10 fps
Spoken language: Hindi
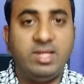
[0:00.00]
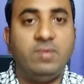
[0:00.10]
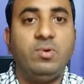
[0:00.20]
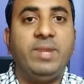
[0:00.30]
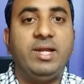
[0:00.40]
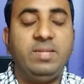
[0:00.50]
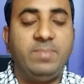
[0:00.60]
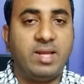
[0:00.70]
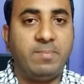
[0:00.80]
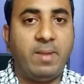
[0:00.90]
है वो बैटरी
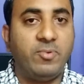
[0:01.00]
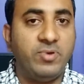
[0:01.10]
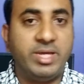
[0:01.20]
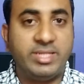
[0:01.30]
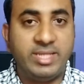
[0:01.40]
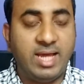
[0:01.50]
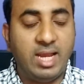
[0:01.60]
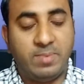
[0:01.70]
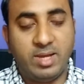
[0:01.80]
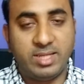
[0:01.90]
बैकअप आपको एक दिन का
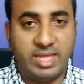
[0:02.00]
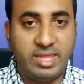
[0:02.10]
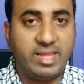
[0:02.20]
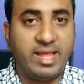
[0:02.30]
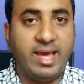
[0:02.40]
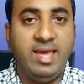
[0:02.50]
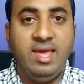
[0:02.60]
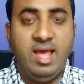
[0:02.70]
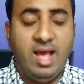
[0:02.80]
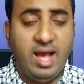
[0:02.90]
लगभग दे देता है
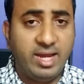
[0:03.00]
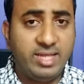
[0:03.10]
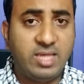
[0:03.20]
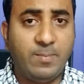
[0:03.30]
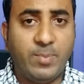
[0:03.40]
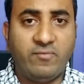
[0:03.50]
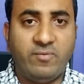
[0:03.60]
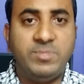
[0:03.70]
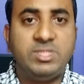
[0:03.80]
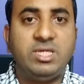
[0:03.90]
अगर इसके
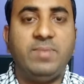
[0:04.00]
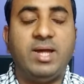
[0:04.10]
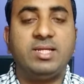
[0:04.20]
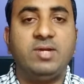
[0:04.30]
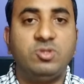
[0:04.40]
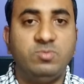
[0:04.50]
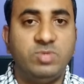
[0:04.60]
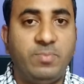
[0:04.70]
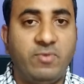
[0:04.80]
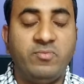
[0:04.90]
परफॉर्मेंस की बात करूँ तो
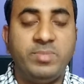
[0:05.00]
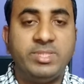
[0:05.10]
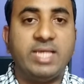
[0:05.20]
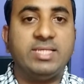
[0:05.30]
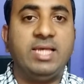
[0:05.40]
मुझे परफॉर्मेंस कैसा